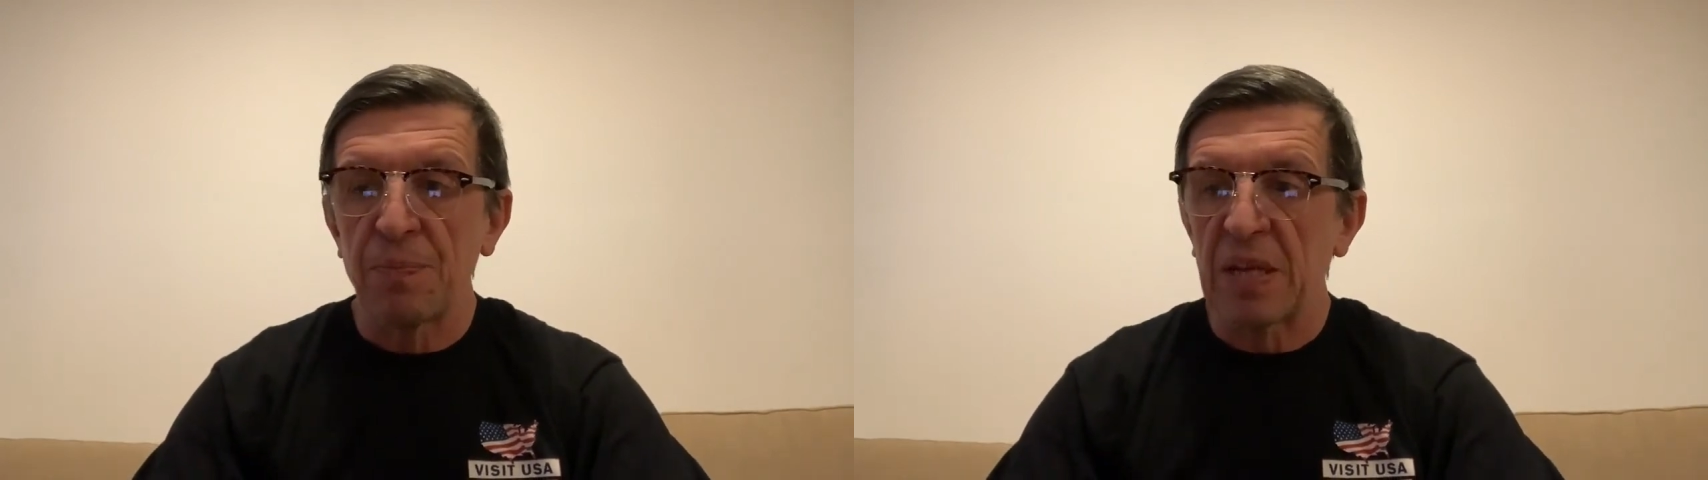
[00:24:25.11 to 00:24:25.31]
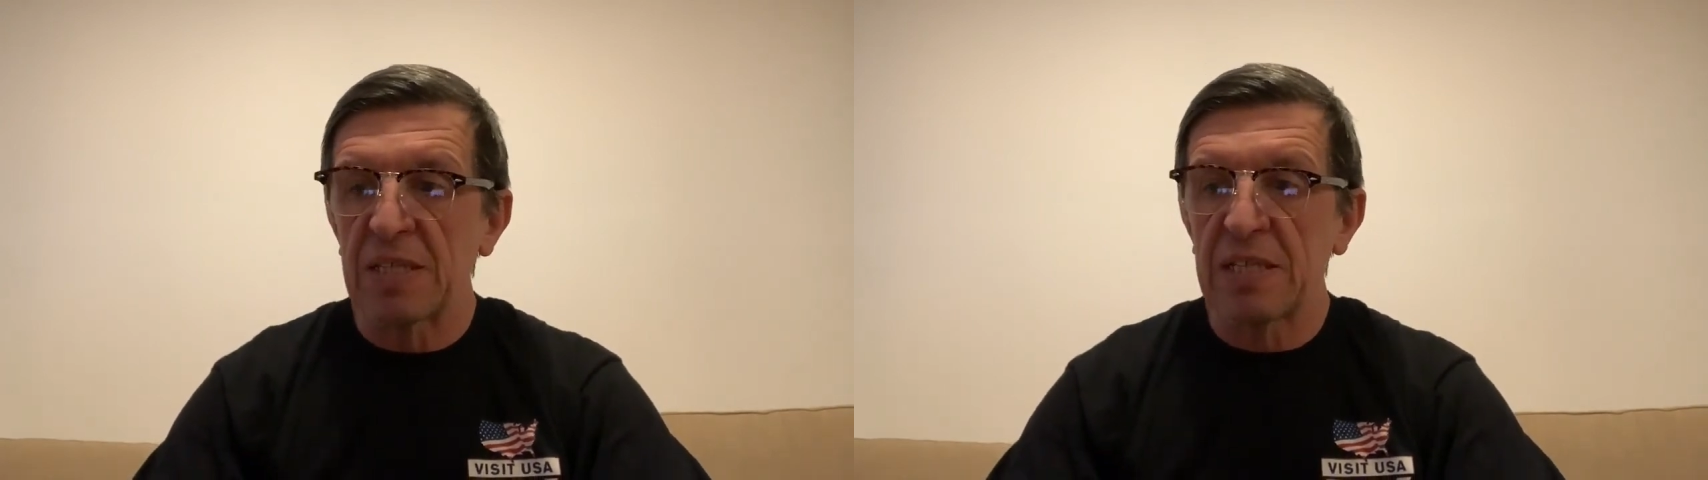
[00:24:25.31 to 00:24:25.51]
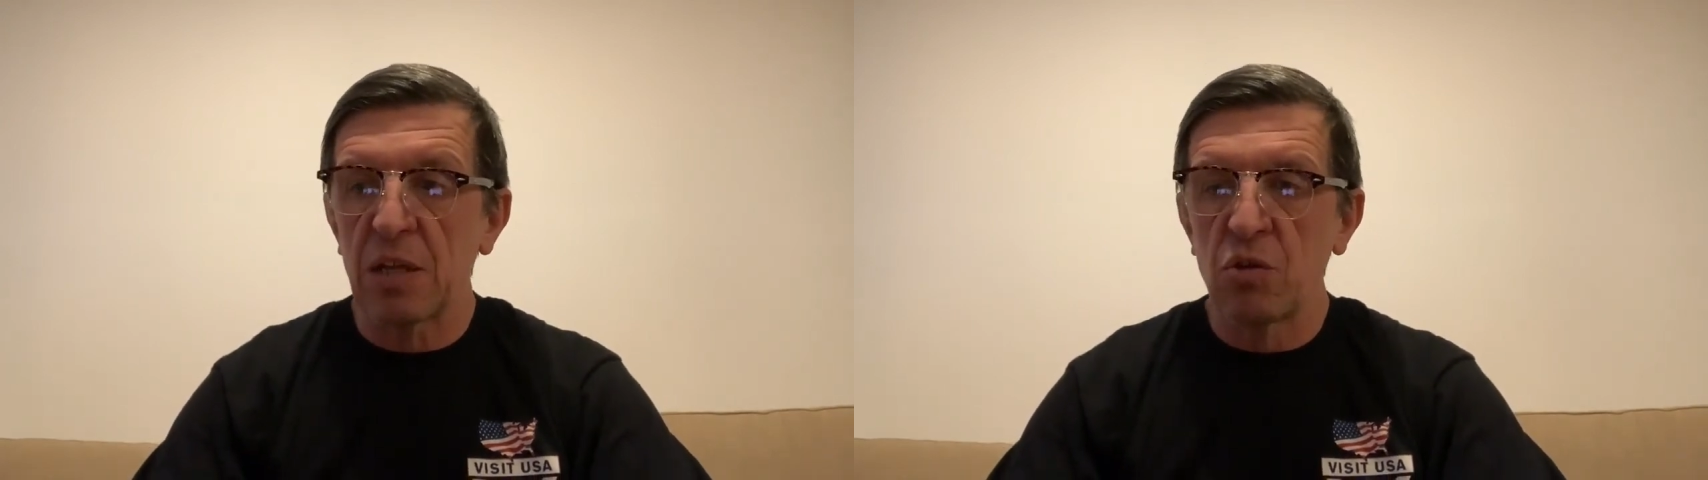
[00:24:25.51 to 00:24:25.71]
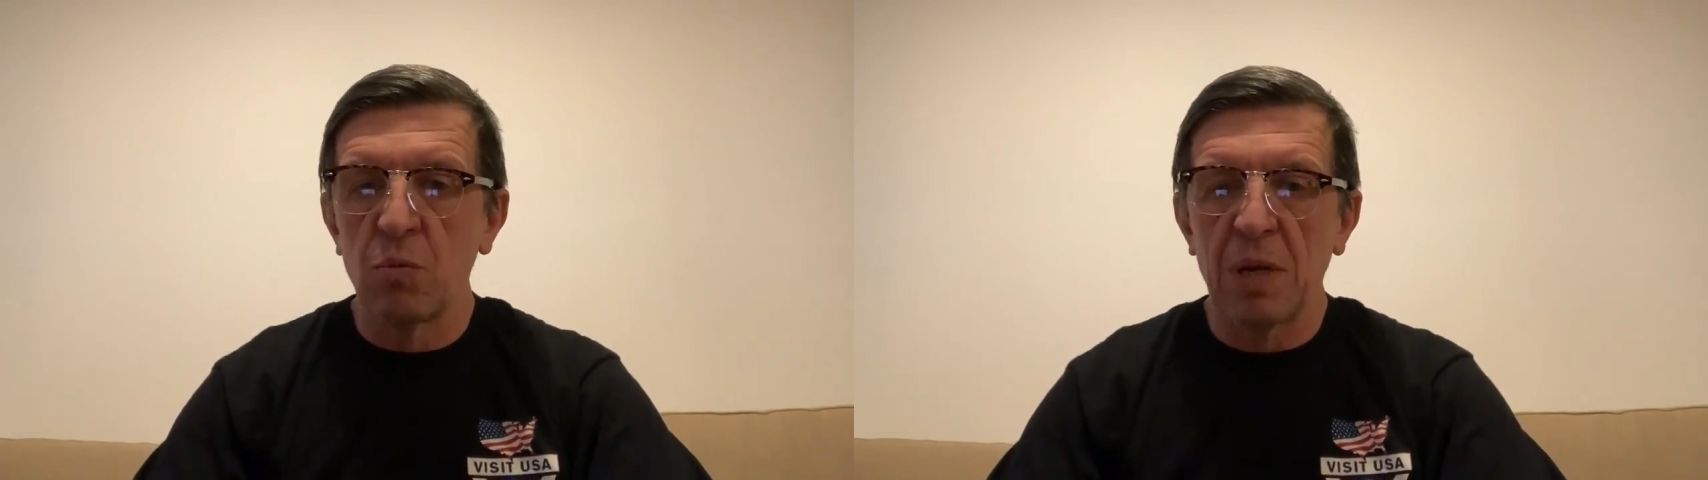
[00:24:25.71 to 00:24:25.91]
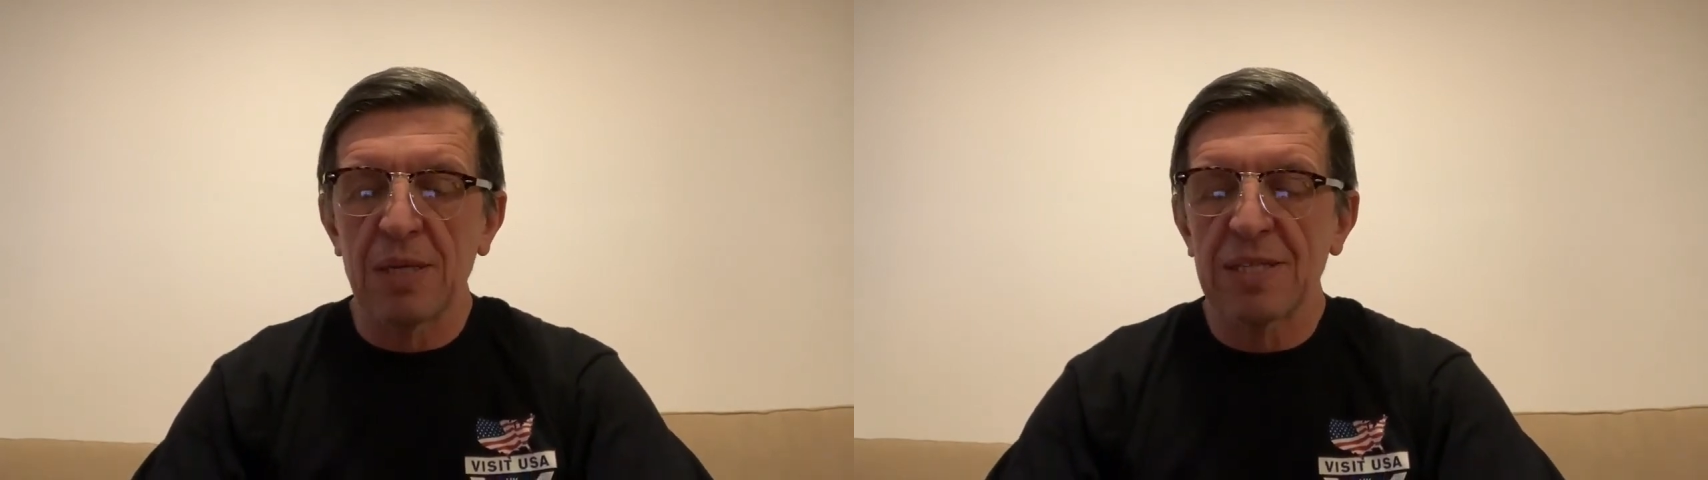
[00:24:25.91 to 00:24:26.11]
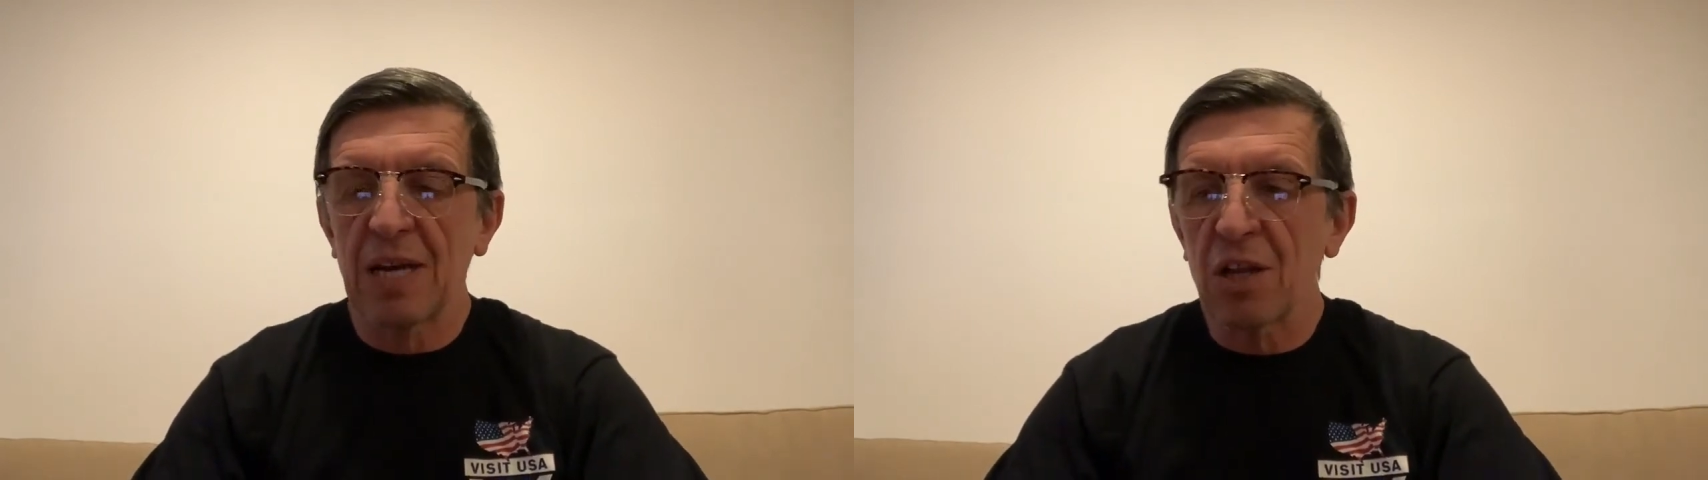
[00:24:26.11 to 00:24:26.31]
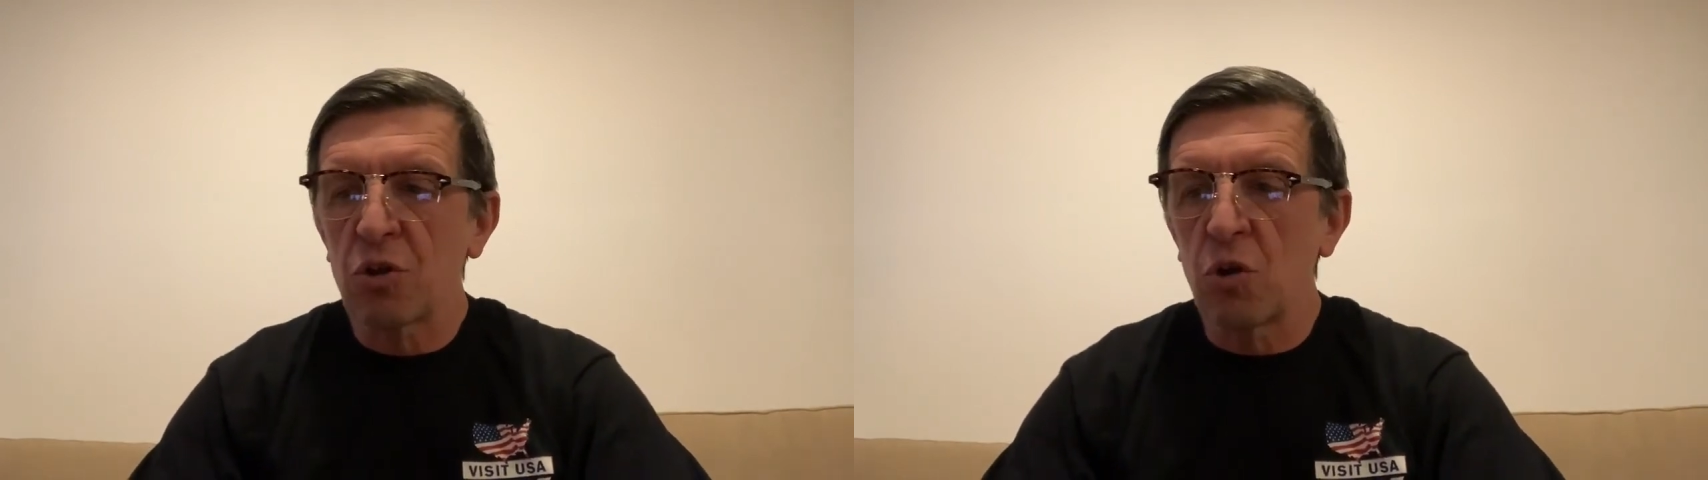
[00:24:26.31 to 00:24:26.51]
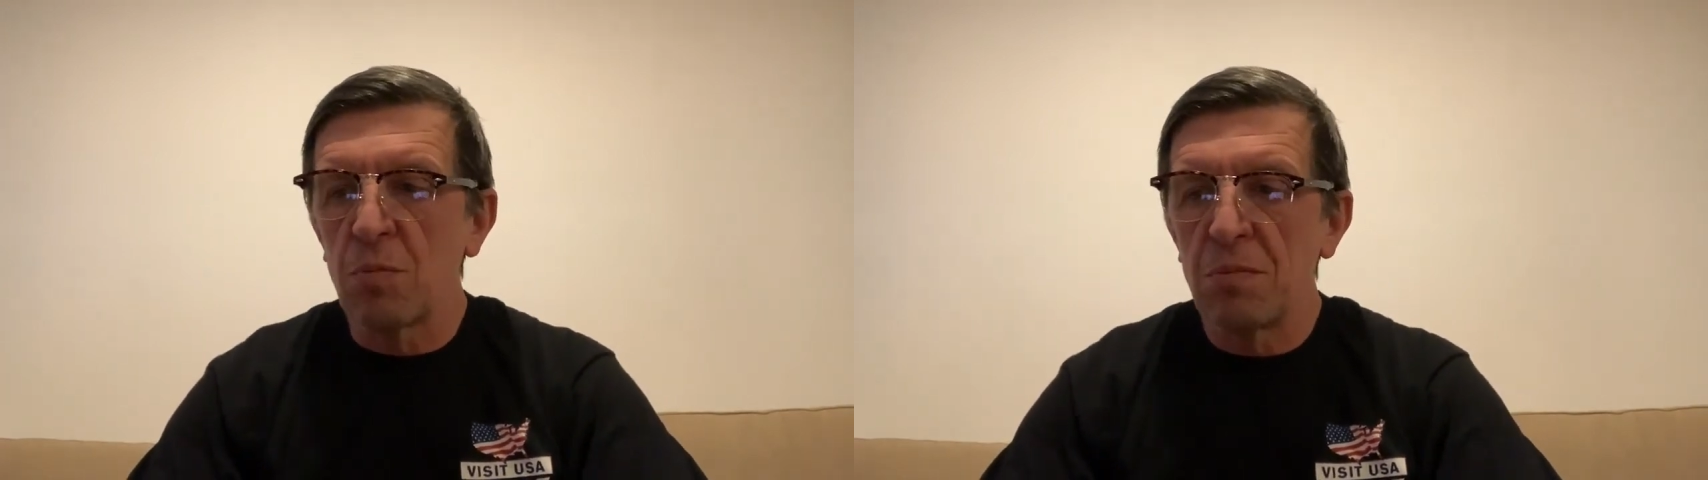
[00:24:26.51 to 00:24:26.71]
задумался о
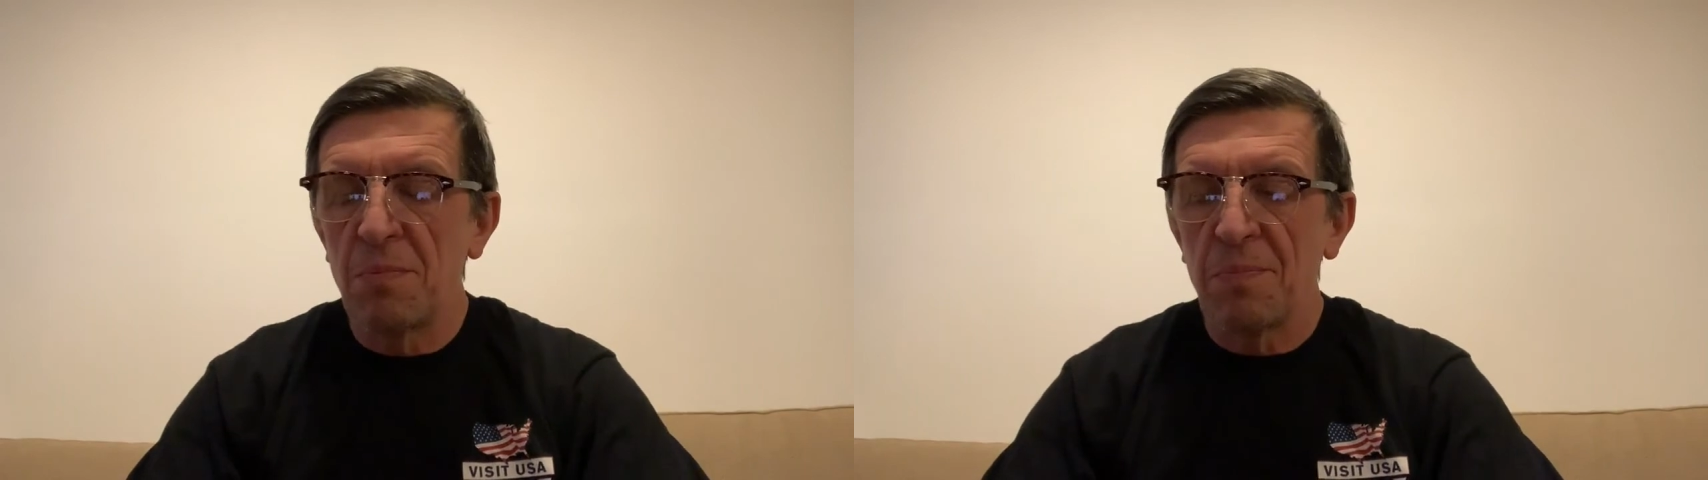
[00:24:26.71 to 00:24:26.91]
том,